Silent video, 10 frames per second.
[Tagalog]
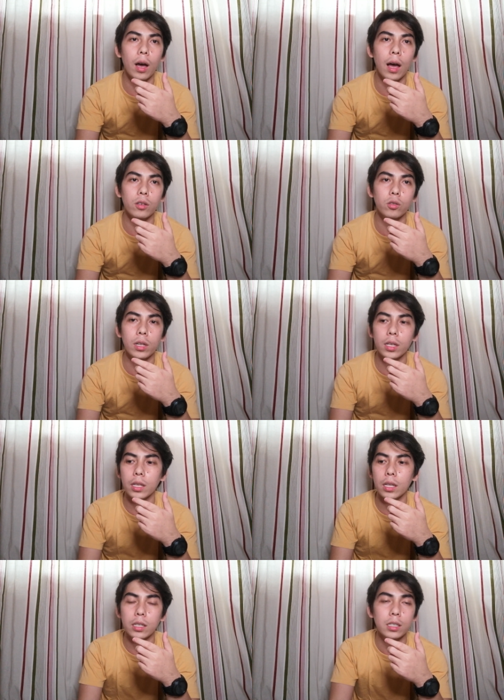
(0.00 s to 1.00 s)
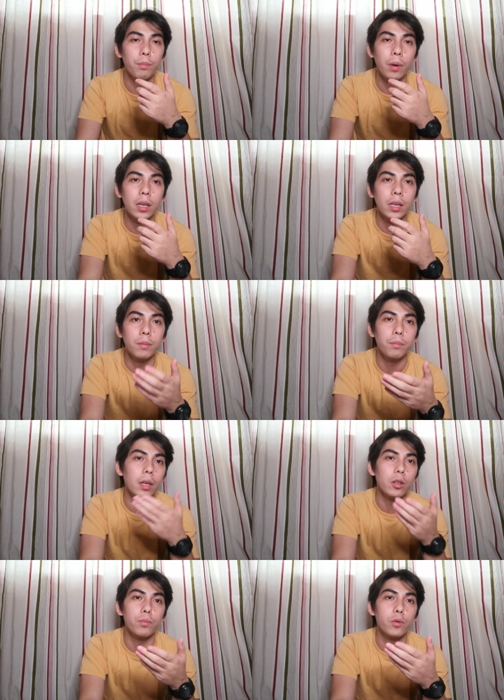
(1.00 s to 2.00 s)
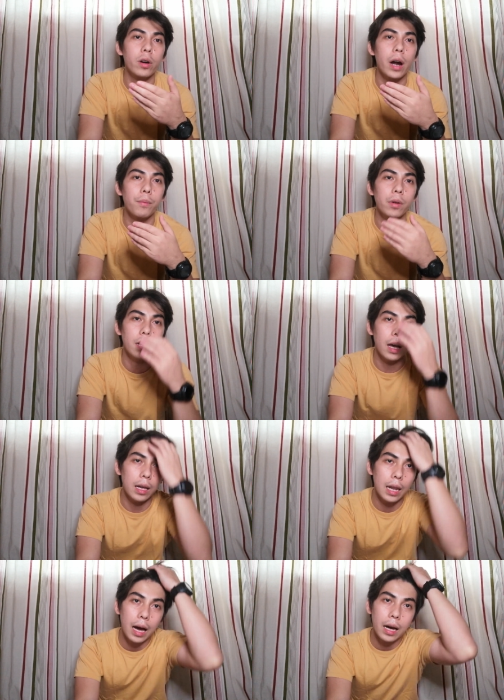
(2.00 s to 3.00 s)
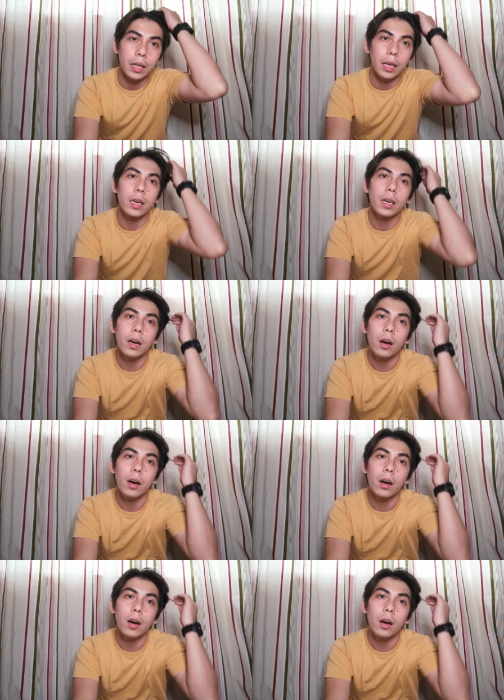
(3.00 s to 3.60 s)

actually, hindi lang siya pagiging better programmer na kailangan eh.